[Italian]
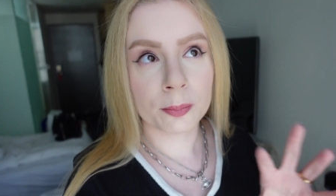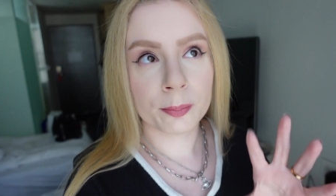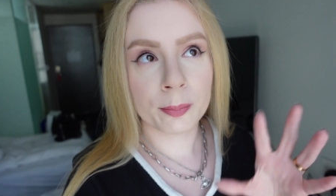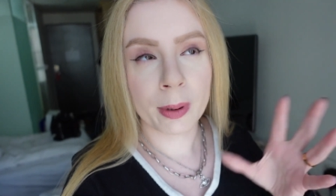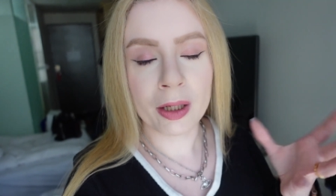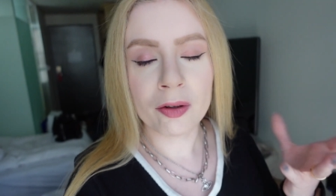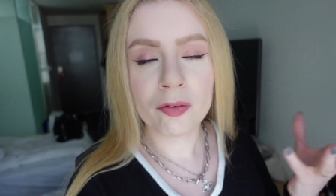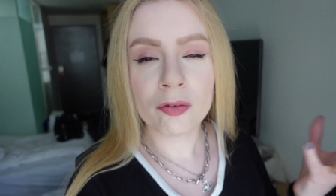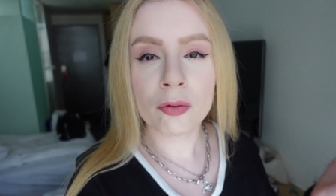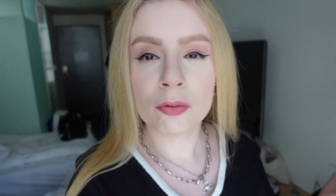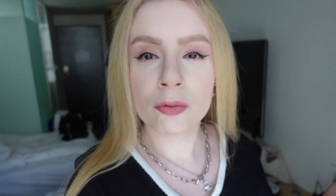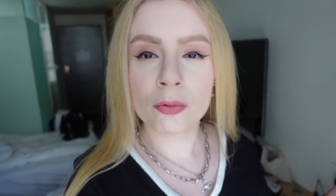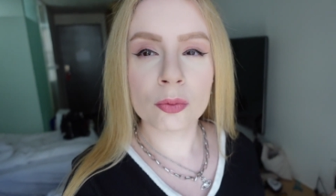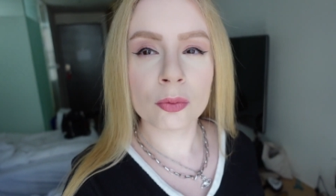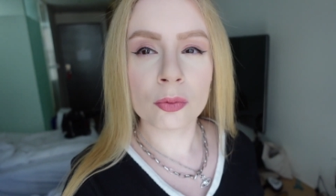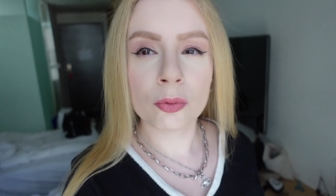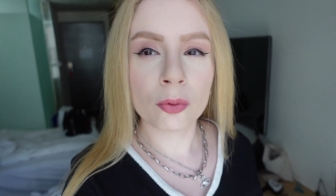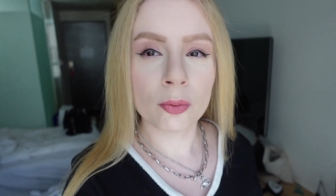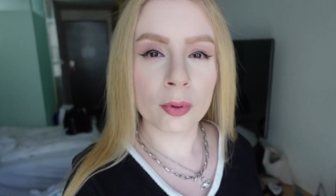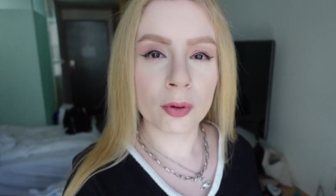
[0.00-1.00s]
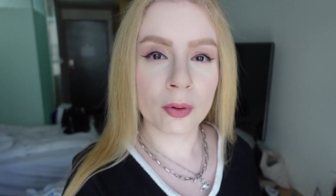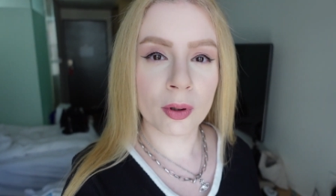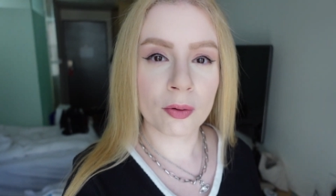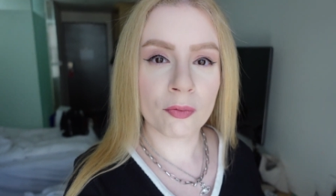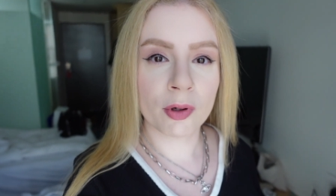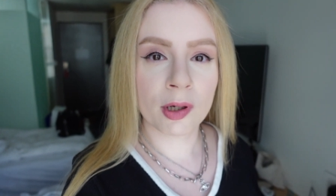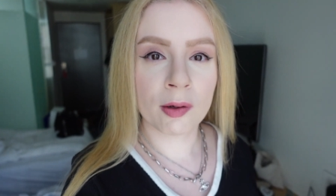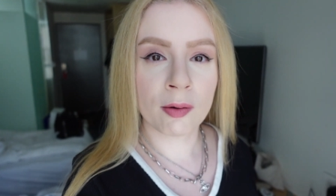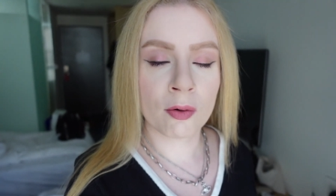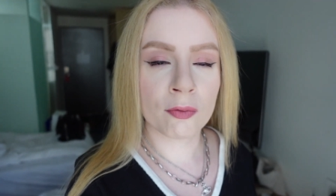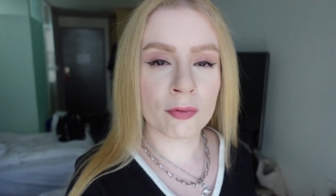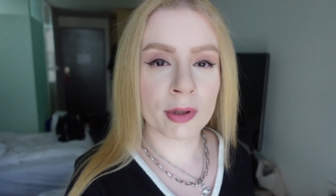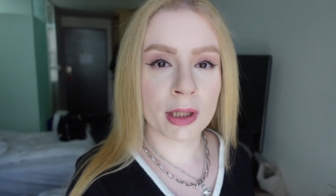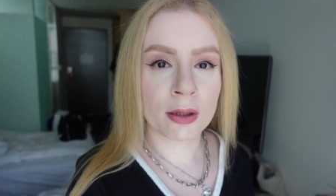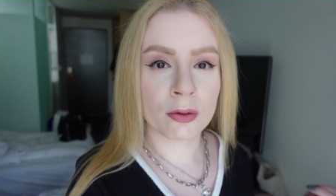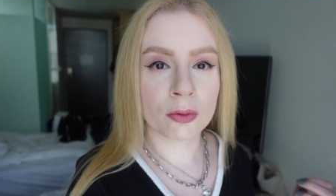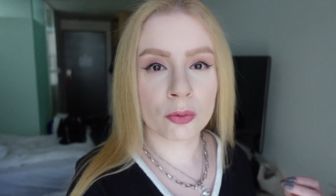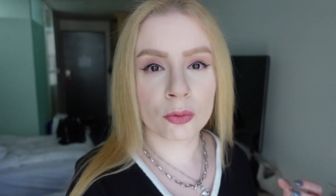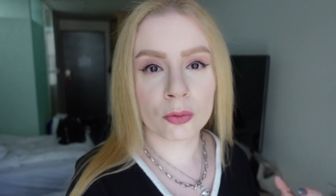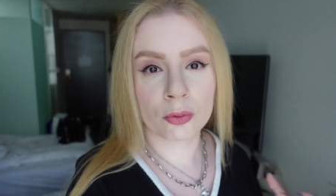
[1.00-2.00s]
penso tutto quello che volevamo vedere
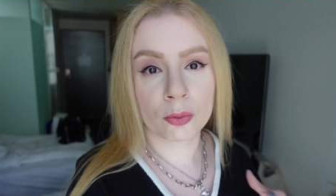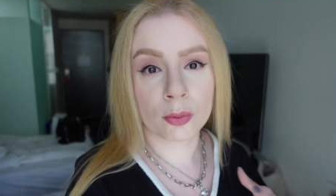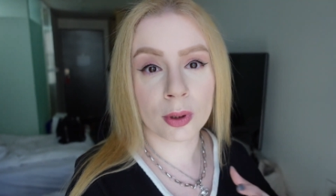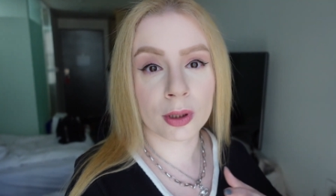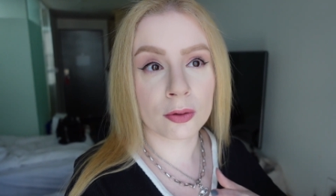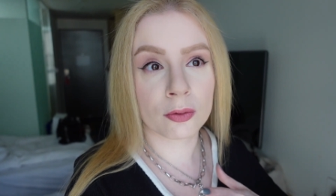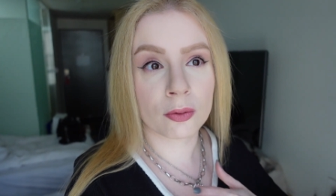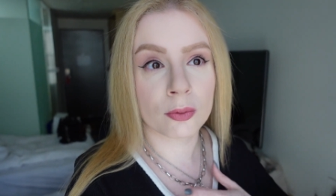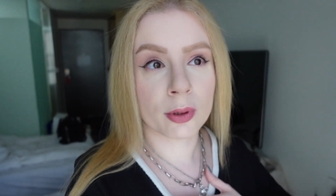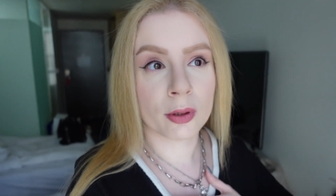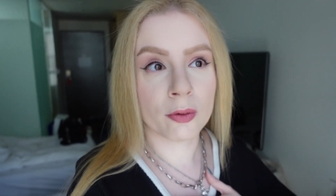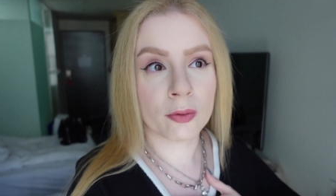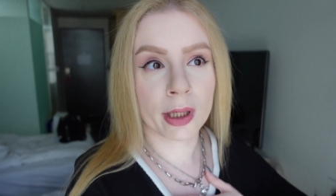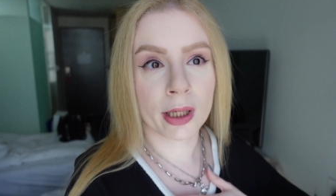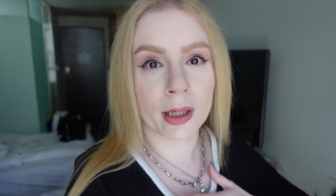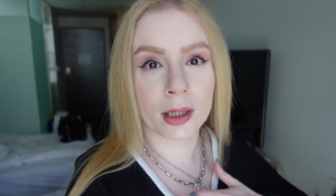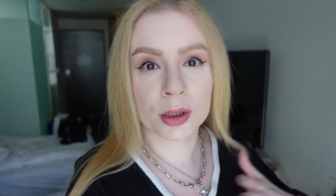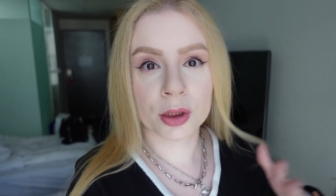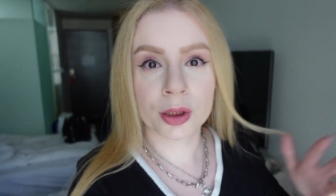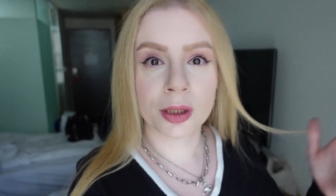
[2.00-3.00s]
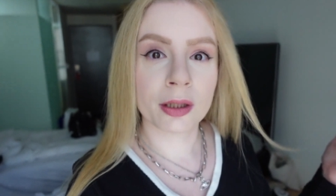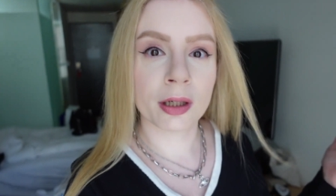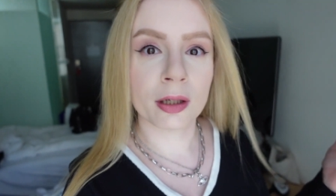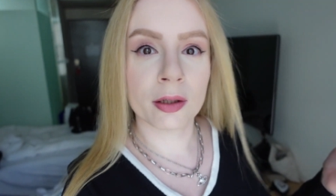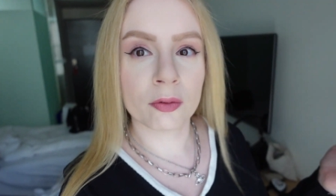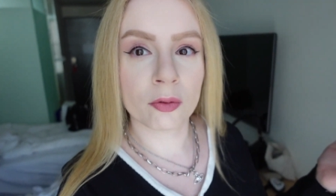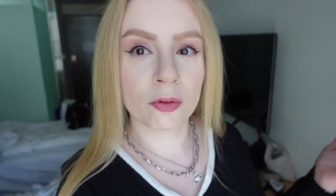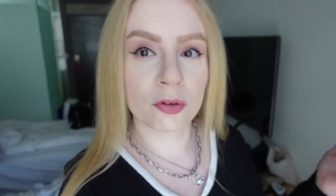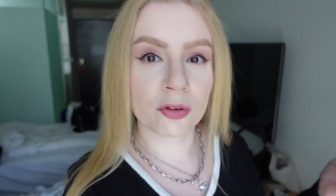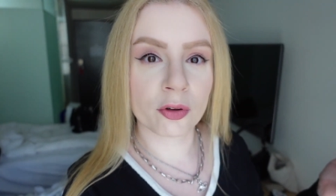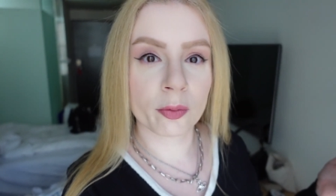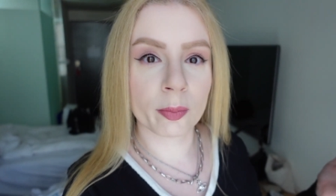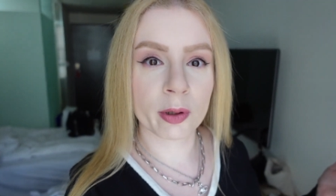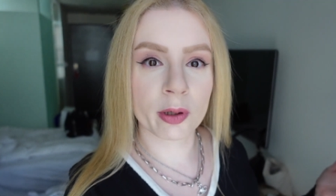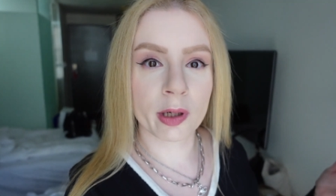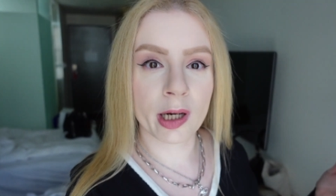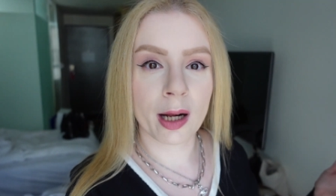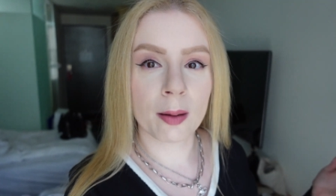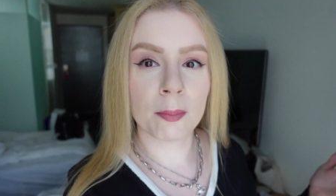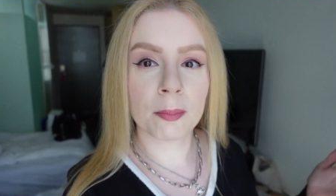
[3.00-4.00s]
o tutto quanto quello che era già nel nostro
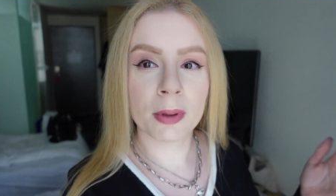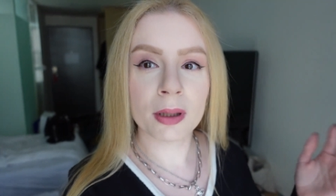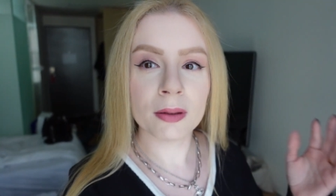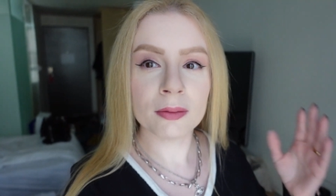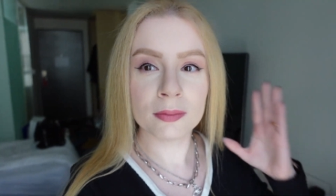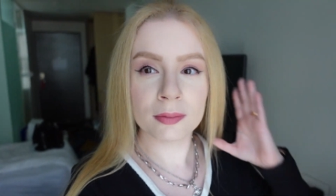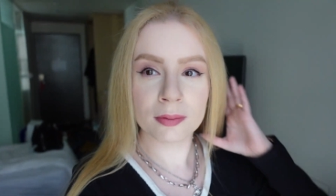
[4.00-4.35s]
programma.